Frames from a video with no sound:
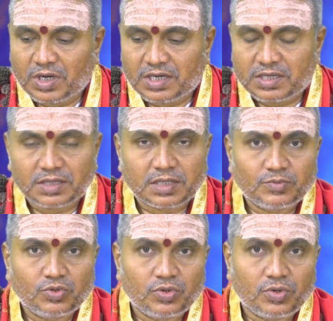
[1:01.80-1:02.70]

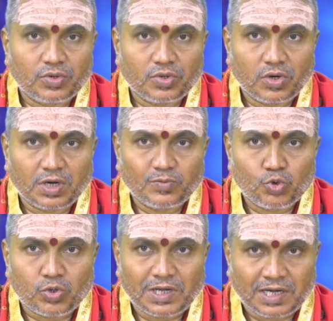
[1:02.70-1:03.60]
నక్షత్రము యోగము
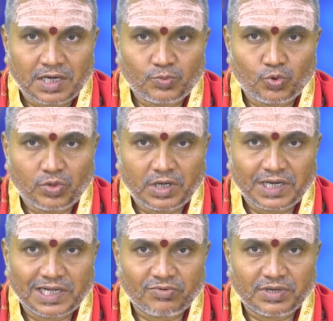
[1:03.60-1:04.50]
కరణము
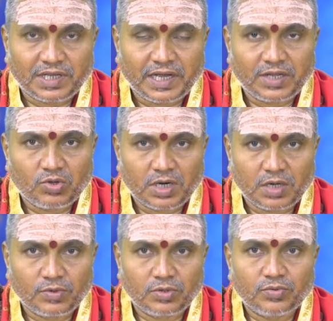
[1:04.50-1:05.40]
అనేటువంటి ఐదు
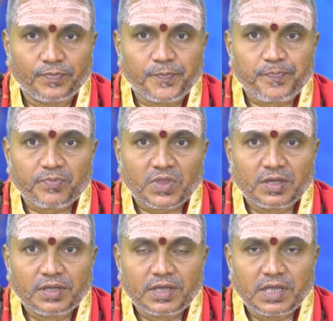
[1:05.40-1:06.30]
అంగములు
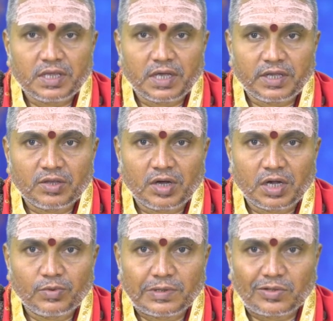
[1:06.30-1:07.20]
ఈ ఐదు
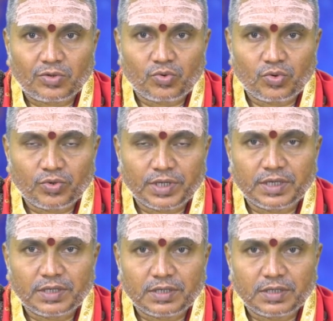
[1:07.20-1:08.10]
అంగములతో కూడుకుని
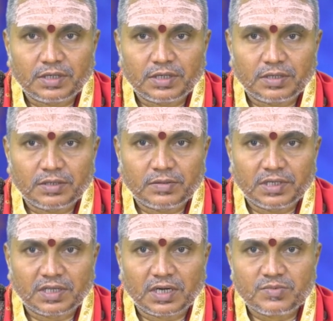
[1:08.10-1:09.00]

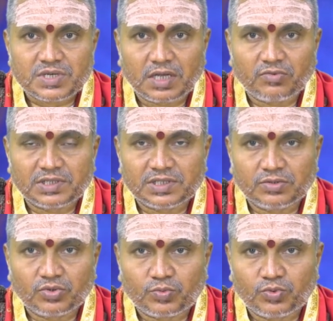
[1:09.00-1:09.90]
ఇతర అంశాలు వర్జన్
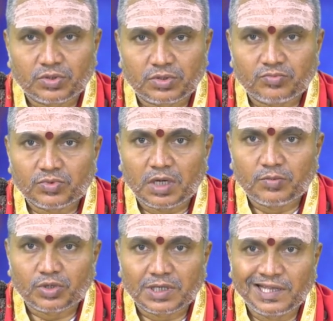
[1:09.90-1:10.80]
దుర్ముహూర్తం
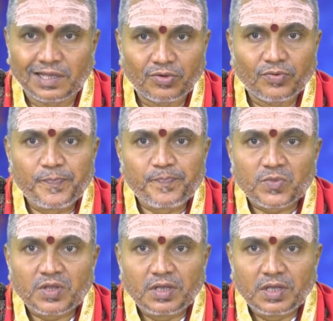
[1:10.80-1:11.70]
అమృత ఘడియలు
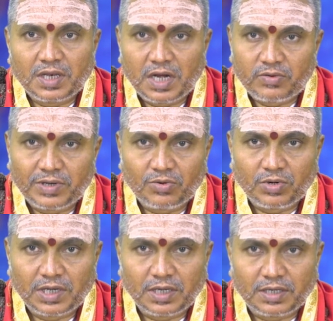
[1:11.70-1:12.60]
ఇలాంటివన్నీ
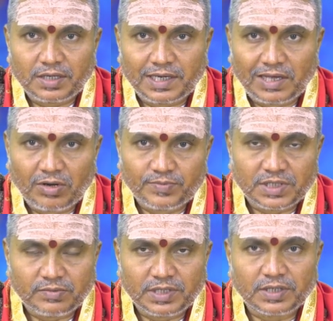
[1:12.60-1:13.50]
కూడా డెవలప్
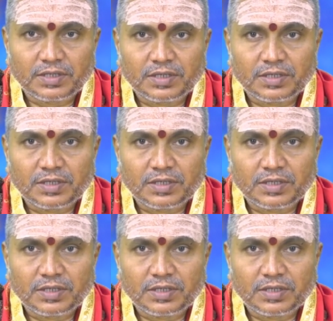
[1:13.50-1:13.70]
చేయబడి